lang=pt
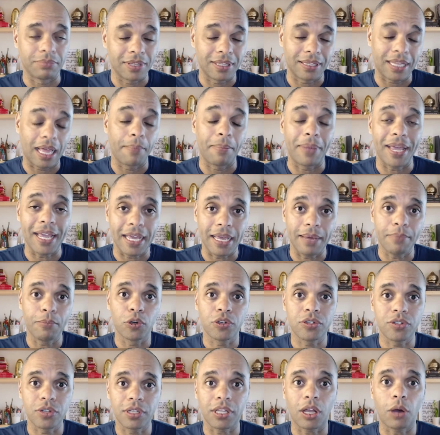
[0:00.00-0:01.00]
Tá bem
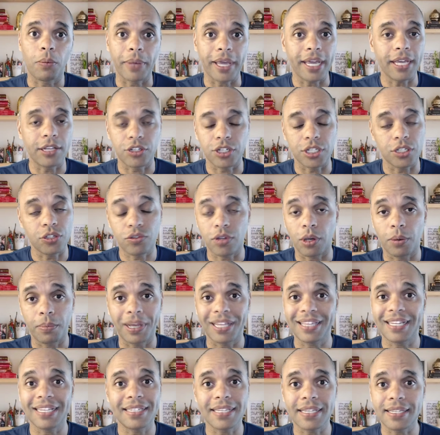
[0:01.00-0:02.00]
emocionalmente. Isso é
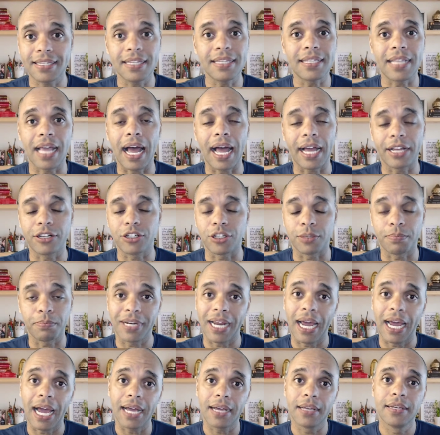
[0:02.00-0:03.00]
uma necessidade
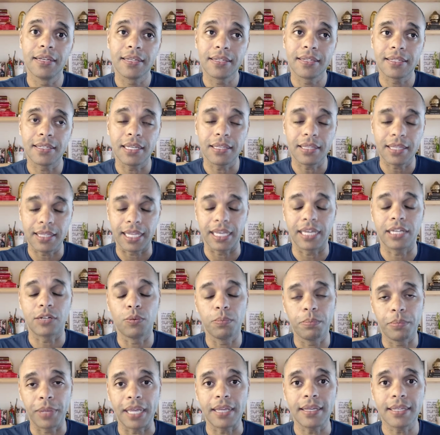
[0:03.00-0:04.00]
para se ter
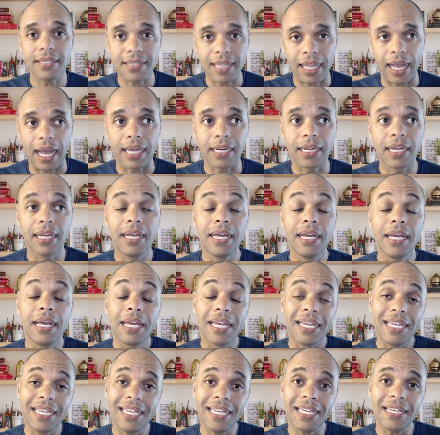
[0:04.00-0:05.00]
o bem-estar.
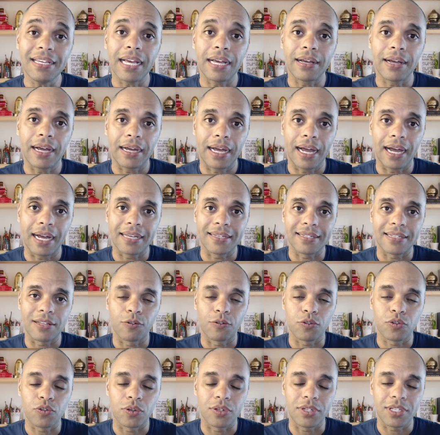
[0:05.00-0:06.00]
E a
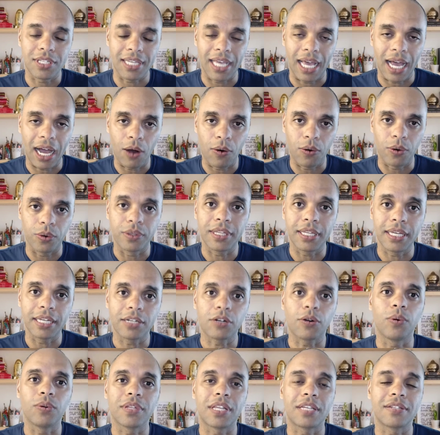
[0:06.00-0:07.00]
questão social, o ter
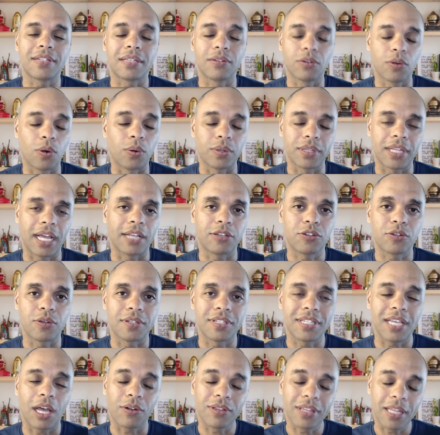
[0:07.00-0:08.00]
contato
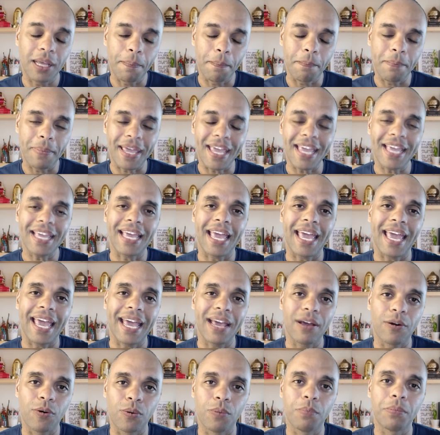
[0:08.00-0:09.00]
social, também
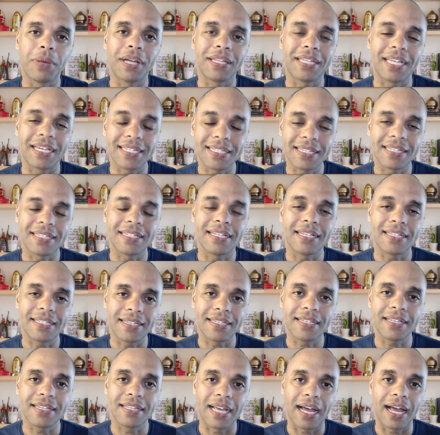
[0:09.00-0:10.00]
é uma dessas
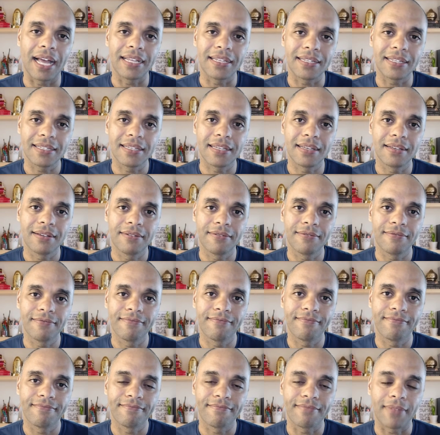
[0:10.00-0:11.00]
necessidades.
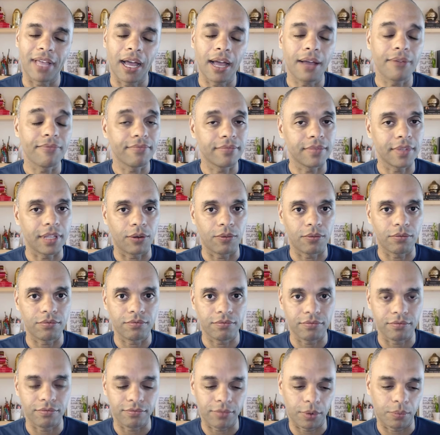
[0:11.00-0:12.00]
Tá?
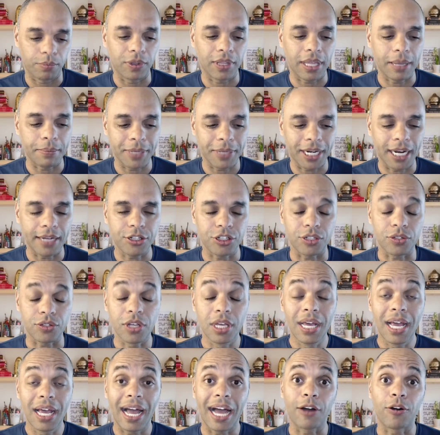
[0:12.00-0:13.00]
Então, vamos lembrar disso.
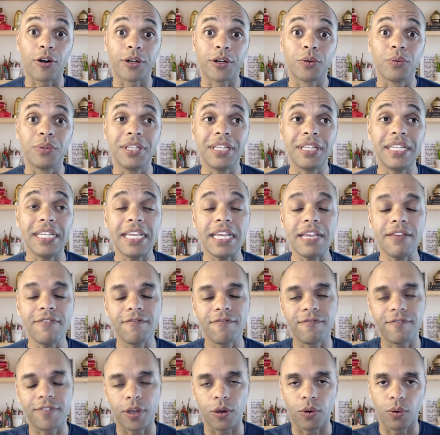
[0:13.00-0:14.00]
Agora, o
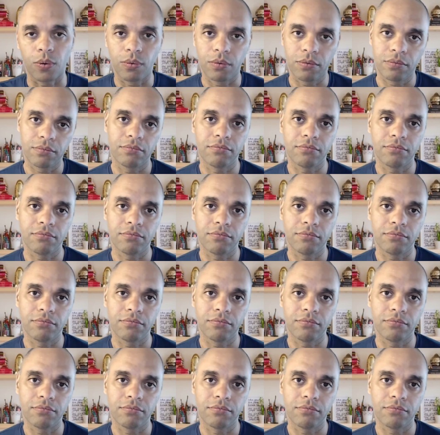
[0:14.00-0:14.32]
nível